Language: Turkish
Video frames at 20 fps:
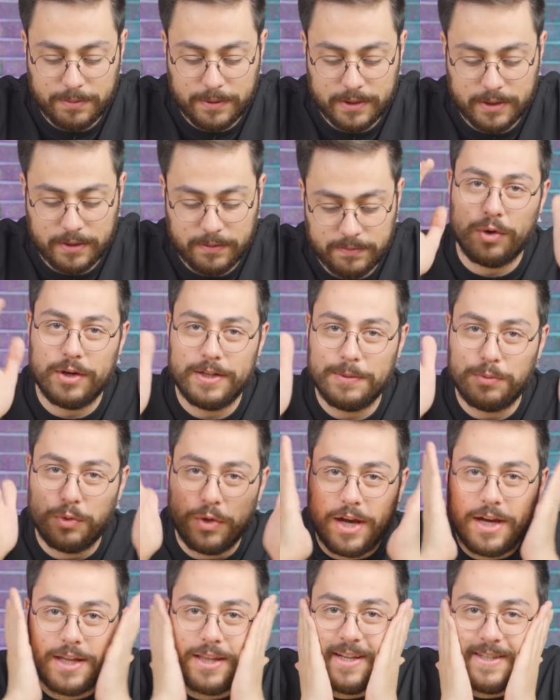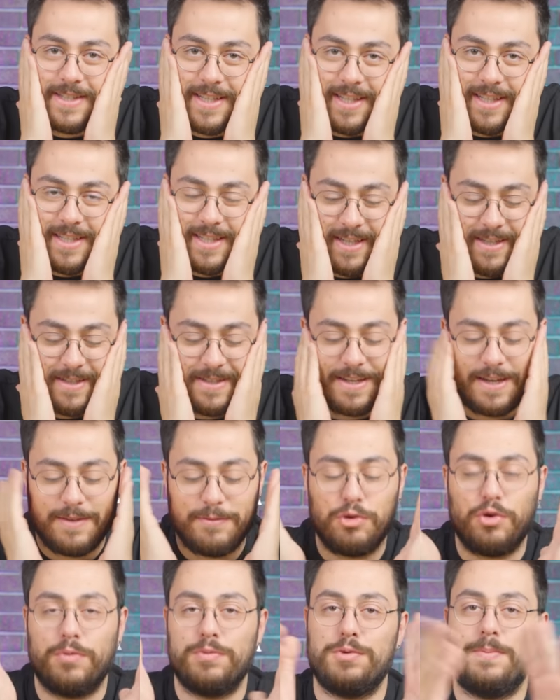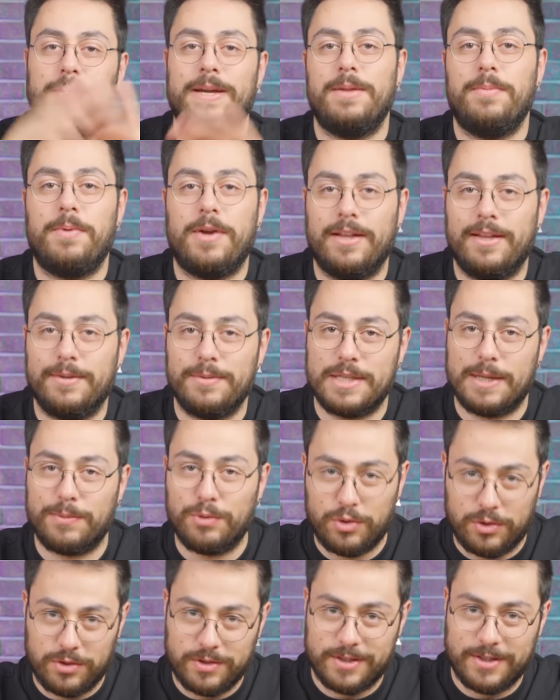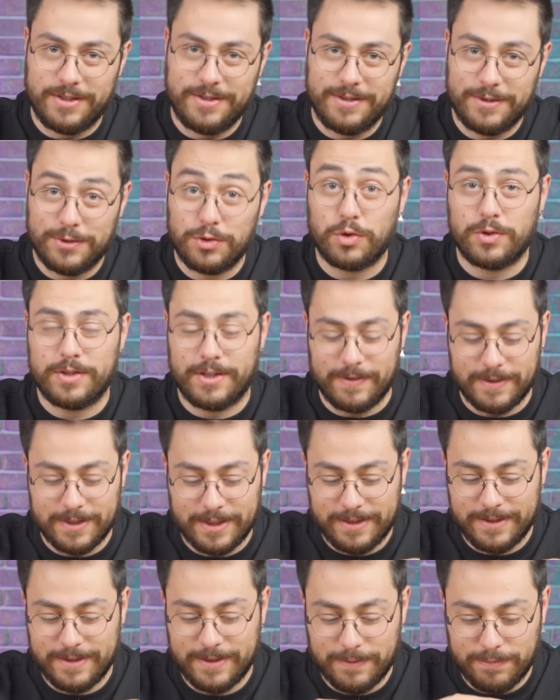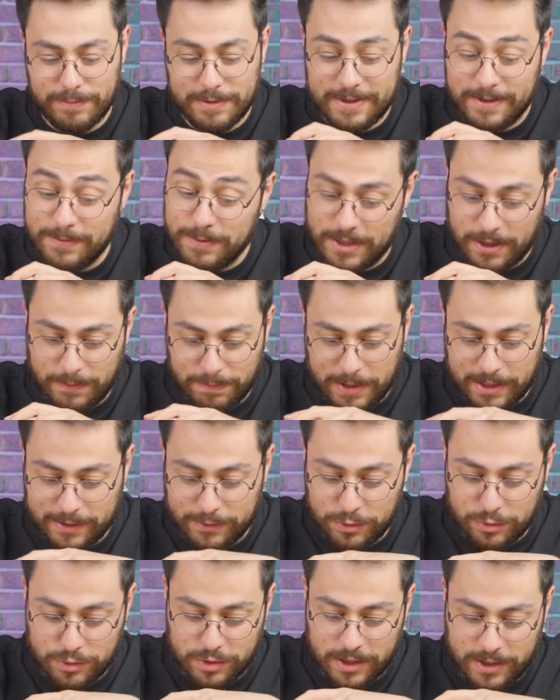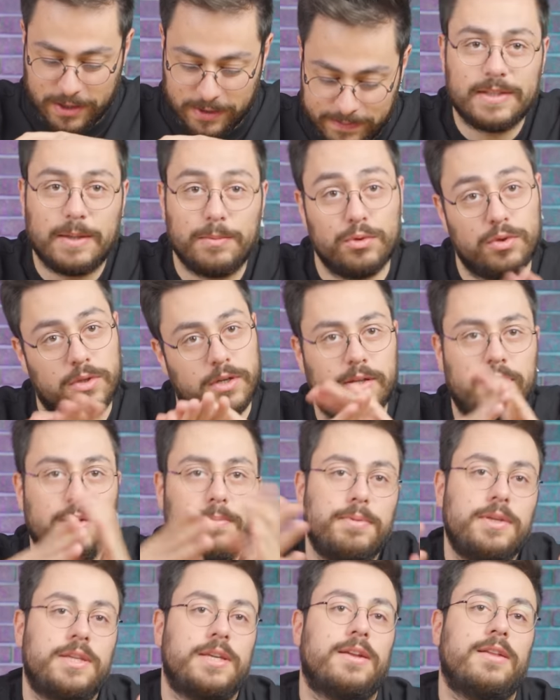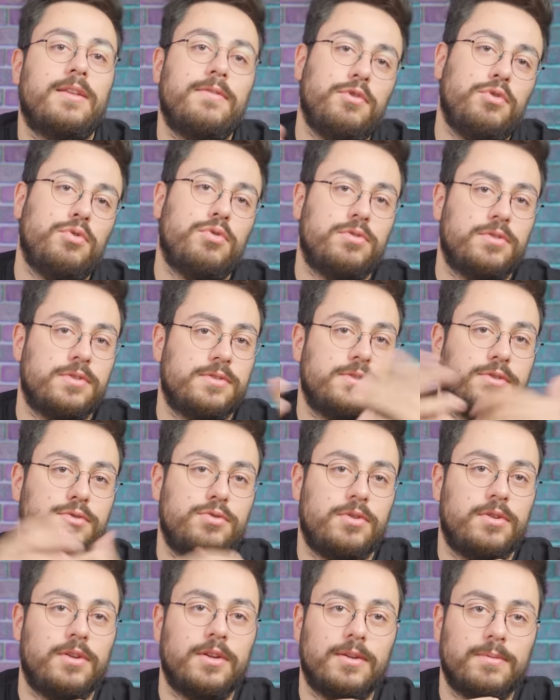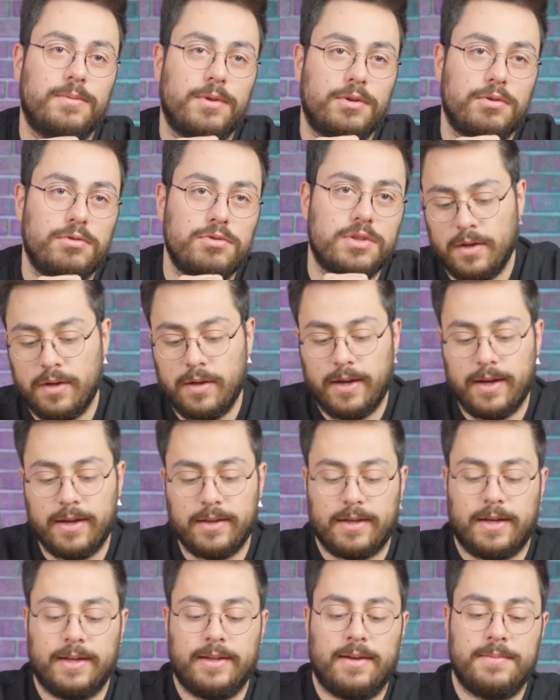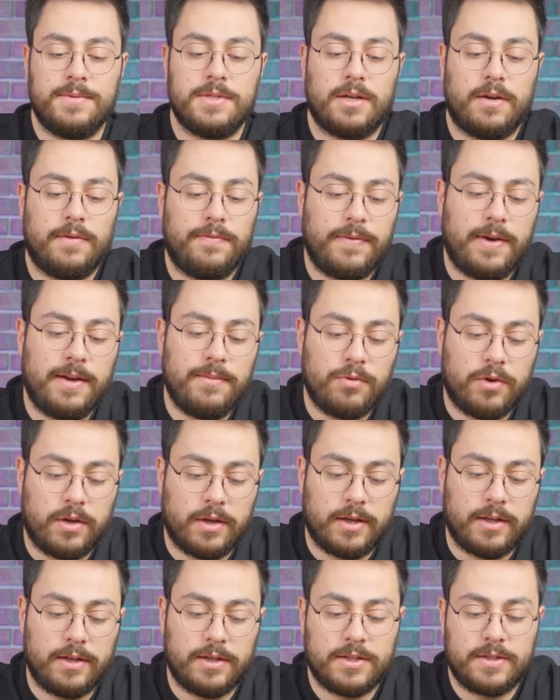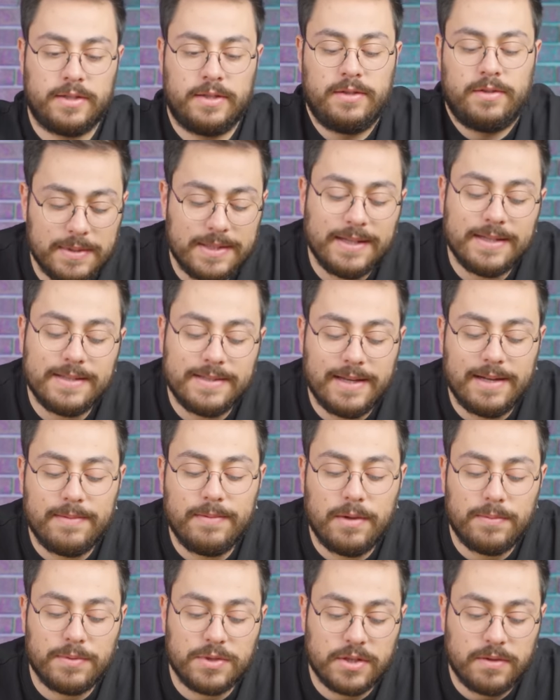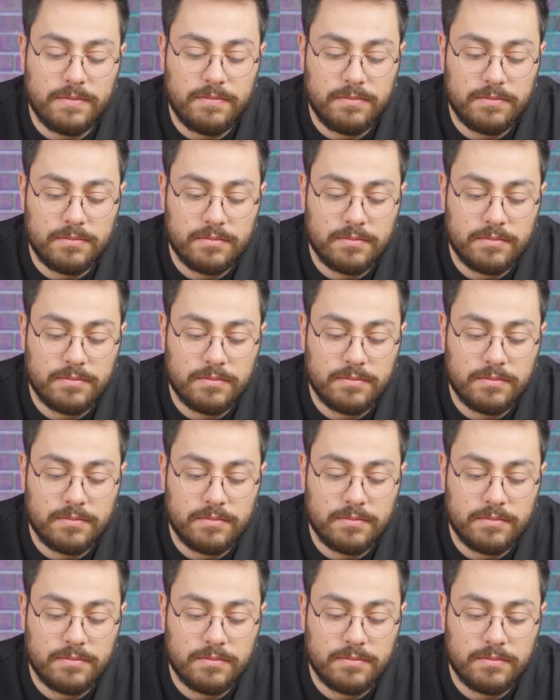para? Bu arada buraya kadar izlediyseniz de videomuzu beğenip kanalımıza abone olursanız çok seviniriz. Biz şimdi cevap bekliyoruz hala. Bunları da bir kere de video ortasında söylerim. yani olacak. Evet adam cevap vermiyor arkadaşlar. Bir seslerimi yapacağım.